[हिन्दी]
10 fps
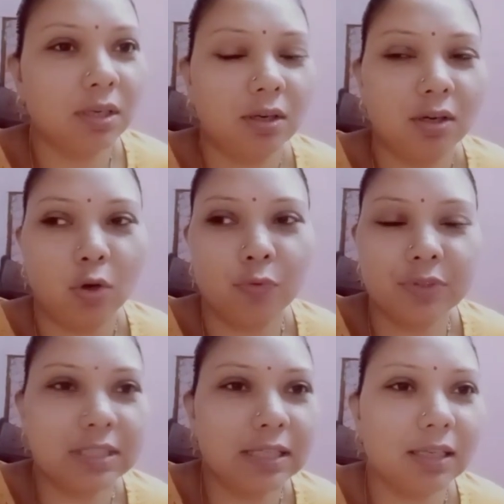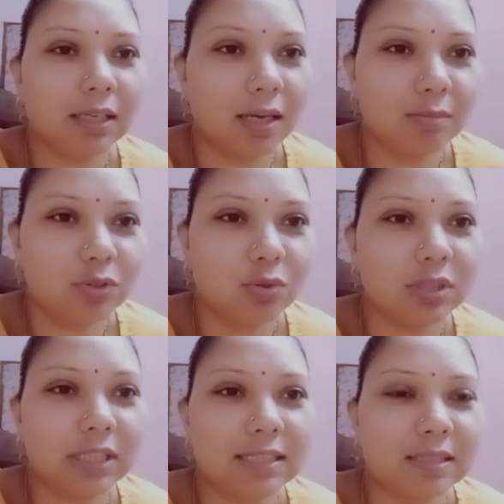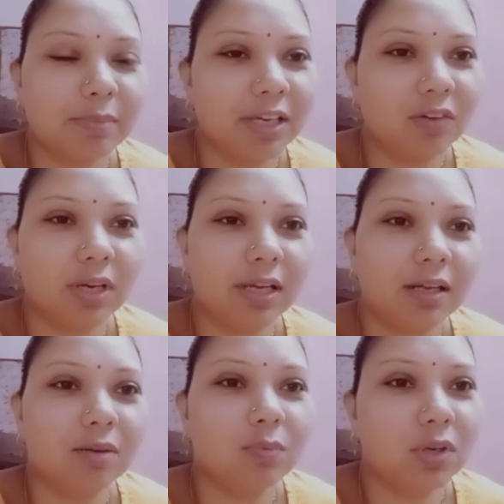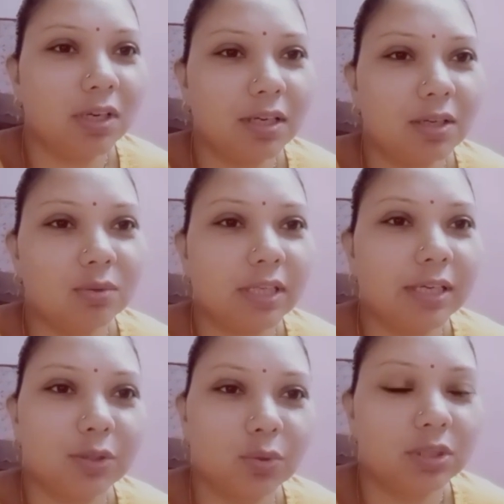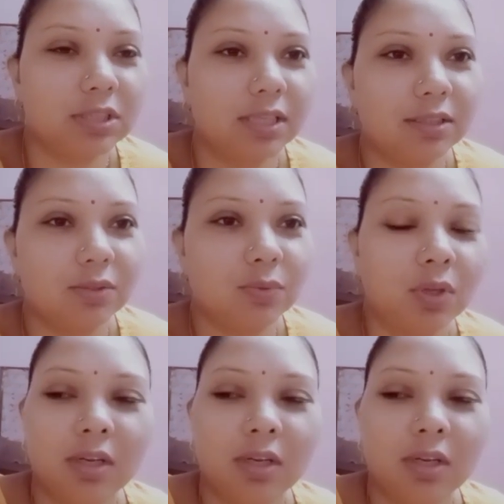ऑफिशियल काम जो होता है जैसे बैंक वगैरह का वो करना होता है तो ही जाती हूँ